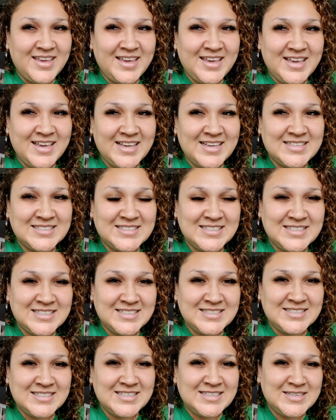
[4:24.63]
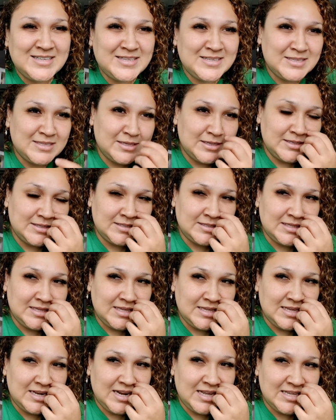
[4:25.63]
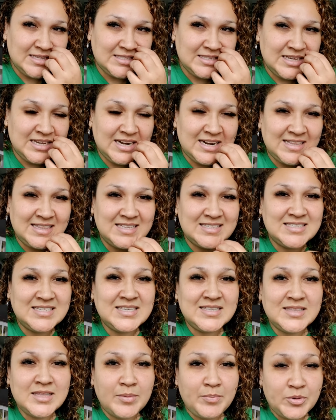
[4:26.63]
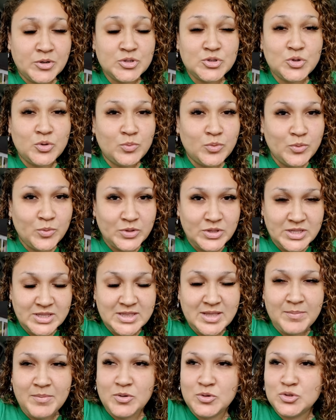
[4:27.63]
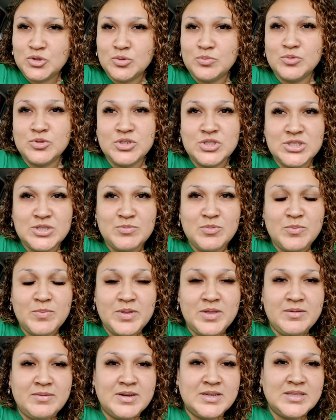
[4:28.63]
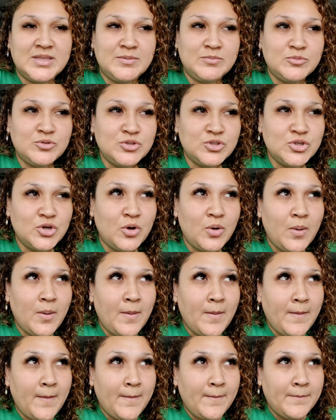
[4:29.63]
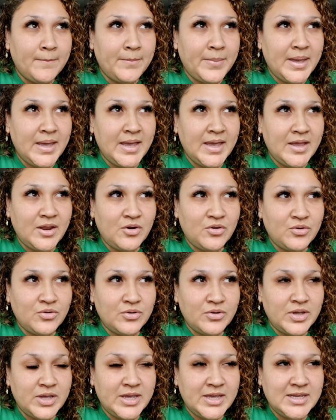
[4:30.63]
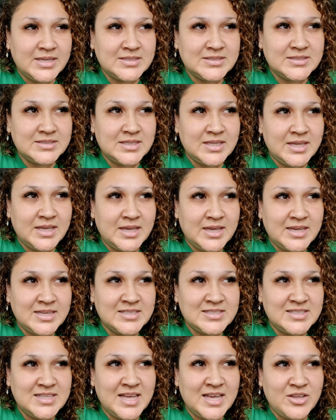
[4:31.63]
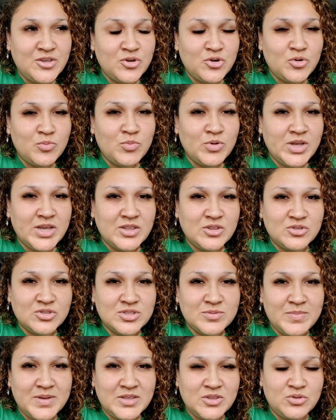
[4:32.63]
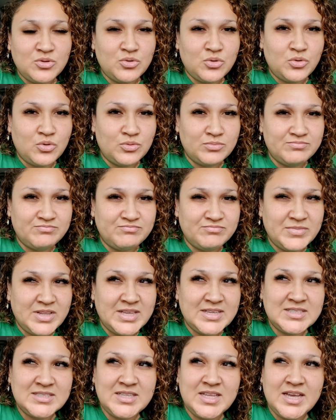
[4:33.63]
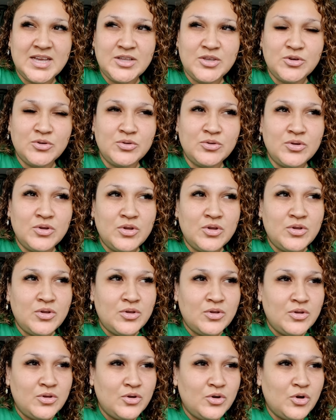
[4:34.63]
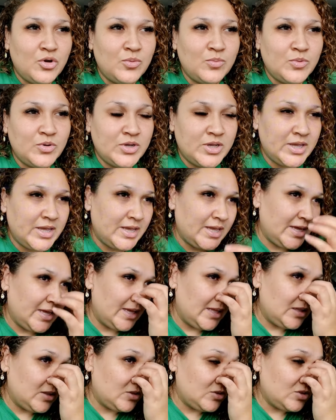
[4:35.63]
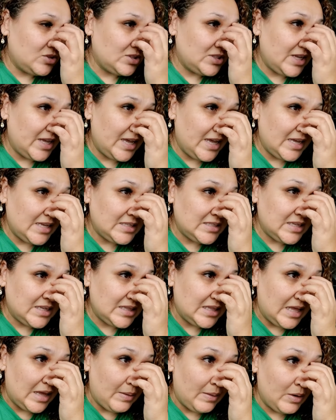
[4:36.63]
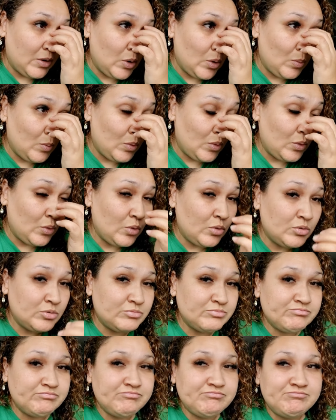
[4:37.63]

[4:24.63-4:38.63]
eh, sí, sí, sí, la hice grandecita, pero estuvo muy bonita, me gustó muchísimo, me divertí mucho. Pero este, este año como que no se me antojó. Este año como que, no sé, se andaba como